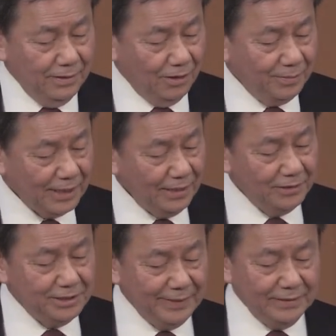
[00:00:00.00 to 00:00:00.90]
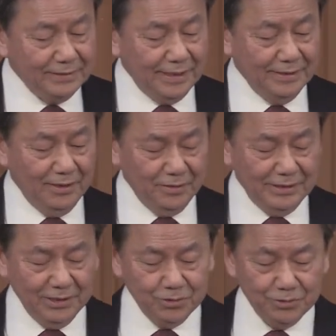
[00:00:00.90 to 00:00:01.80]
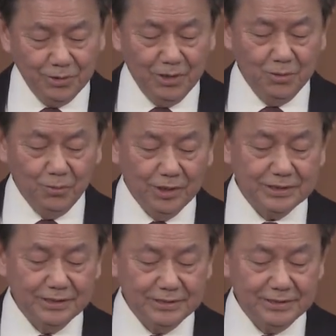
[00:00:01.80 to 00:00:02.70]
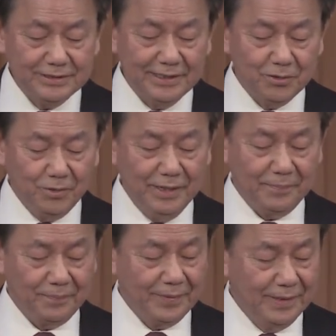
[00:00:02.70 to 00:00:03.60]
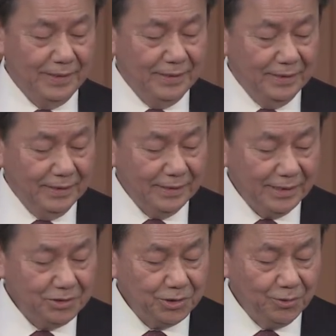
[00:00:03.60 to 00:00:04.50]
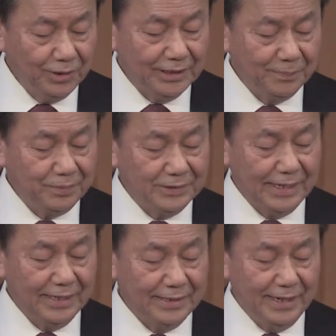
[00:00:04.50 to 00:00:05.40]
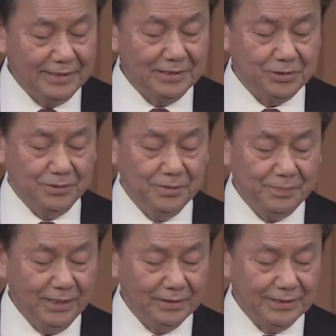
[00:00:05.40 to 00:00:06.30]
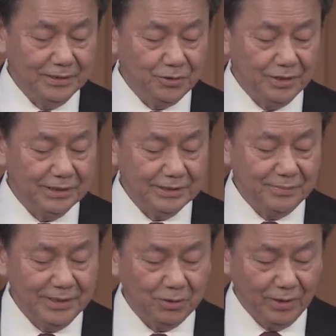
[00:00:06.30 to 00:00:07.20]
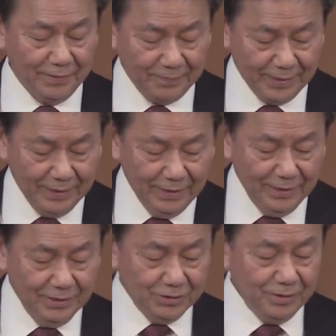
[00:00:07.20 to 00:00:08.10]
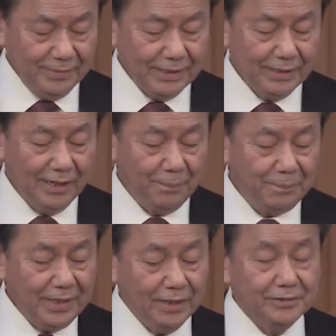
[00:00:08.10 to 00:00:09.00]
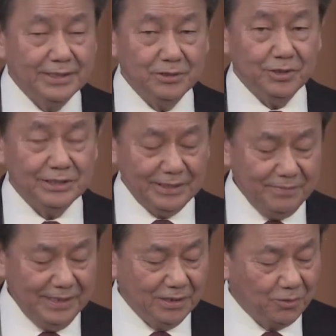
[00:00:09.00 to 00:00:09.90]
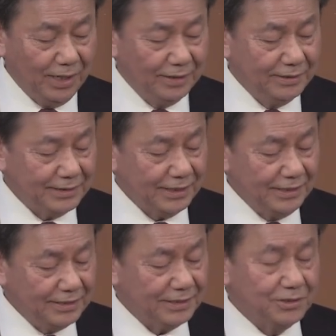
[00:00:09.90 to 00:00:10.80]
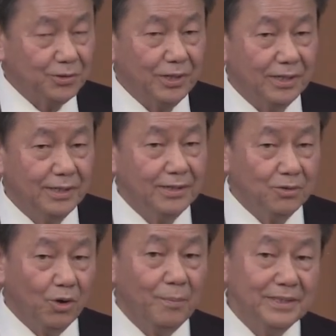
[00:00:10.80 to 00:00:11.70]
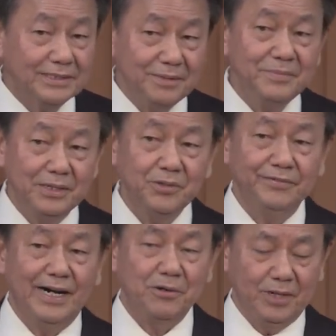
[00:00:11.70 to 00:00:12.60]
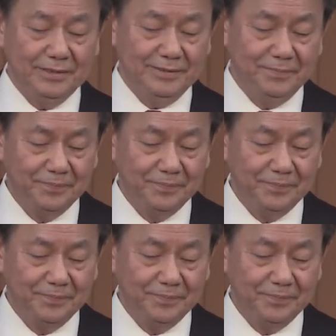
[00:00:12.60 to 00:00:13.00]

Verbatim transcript: 我们看到这边讲到耶稣说：“我是世界的光，跟从我的不在黑暗里走，必要得着生命的光。”所以我们可以看“必要得着生命的光”这个意思，说我们生命会发光的。